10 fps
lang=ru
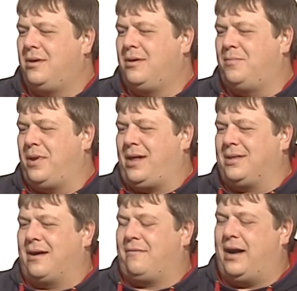приехал
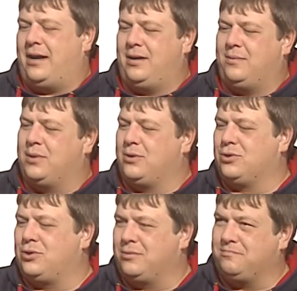Навальный, был
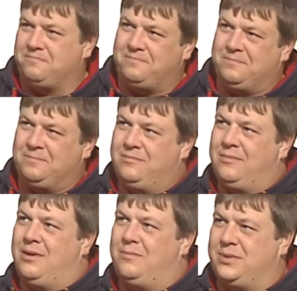очень
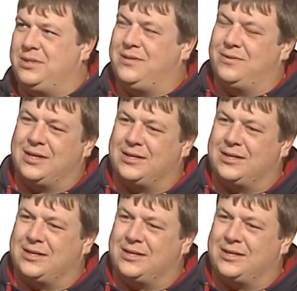позитивно